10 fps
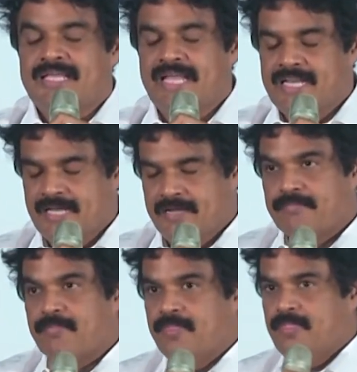ஏன்னா
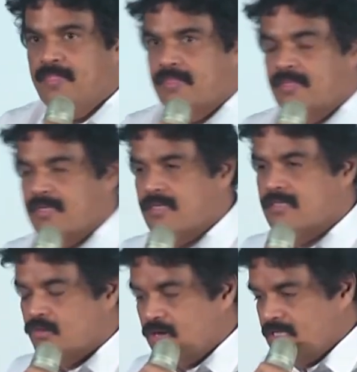
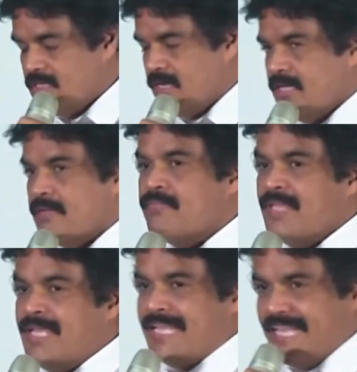இந்த உலகத்தில்
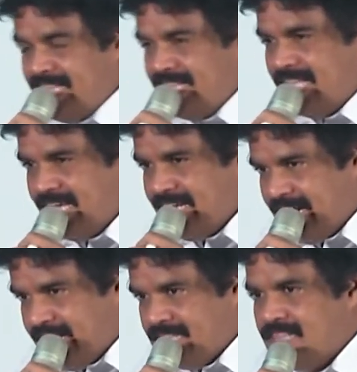எந்த
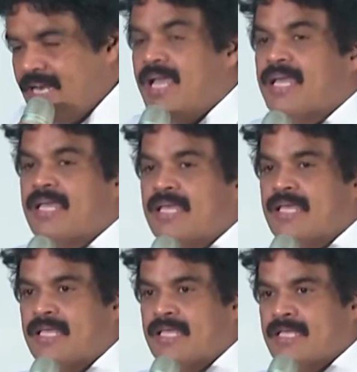இடத்துல
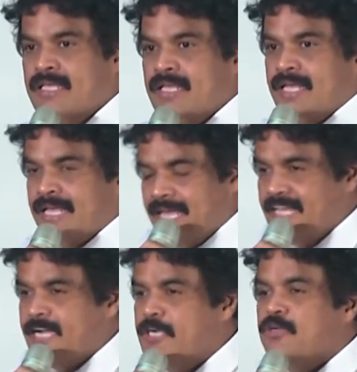
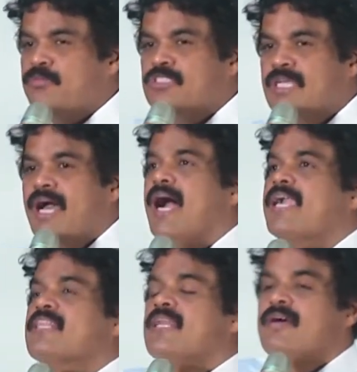எதை கண்டுபிடிச்சா
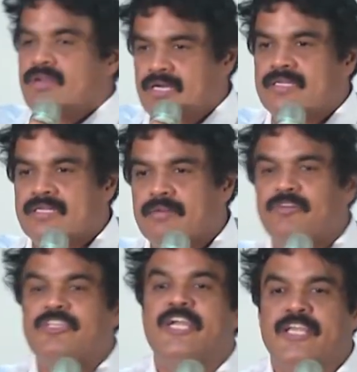அடுத்த லெவல் நம்ம
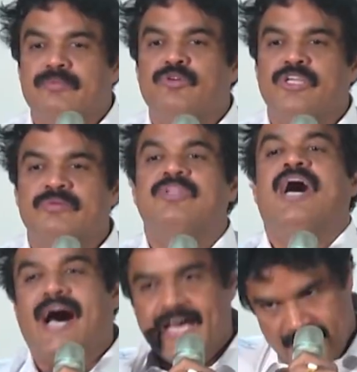வெற்றி அடைய முடியும்னு
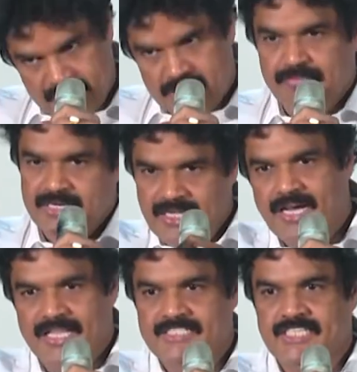ஆராய்ச்சி பண்ணி
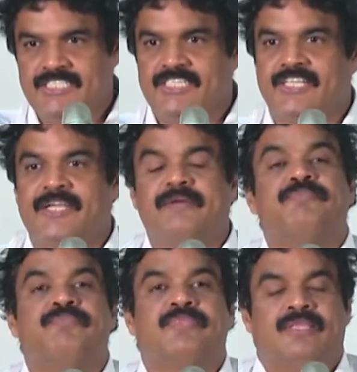அதை செஞ்சுக்கிட்டு இருக்கேன்
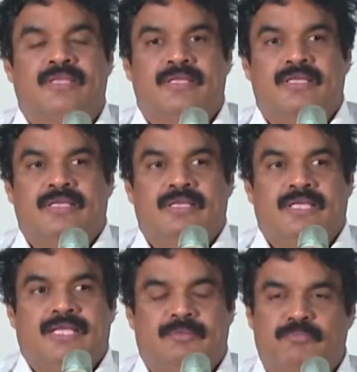
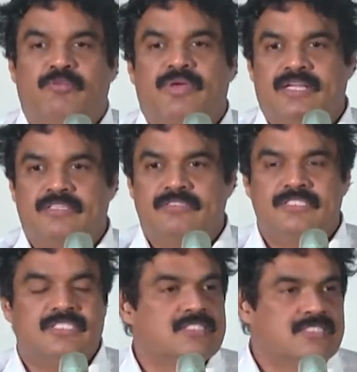எப்போவுமே எனக்கு
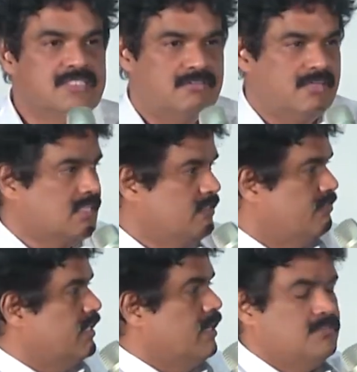வந்து இவ்வளோ
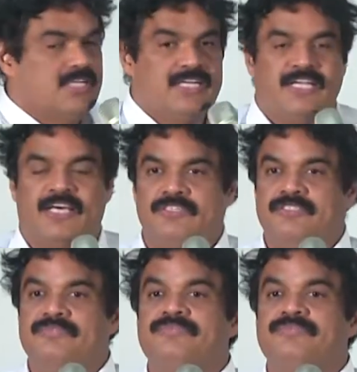சர்டிஃபிகேட் காமிச்சாங்க எல்லோரும்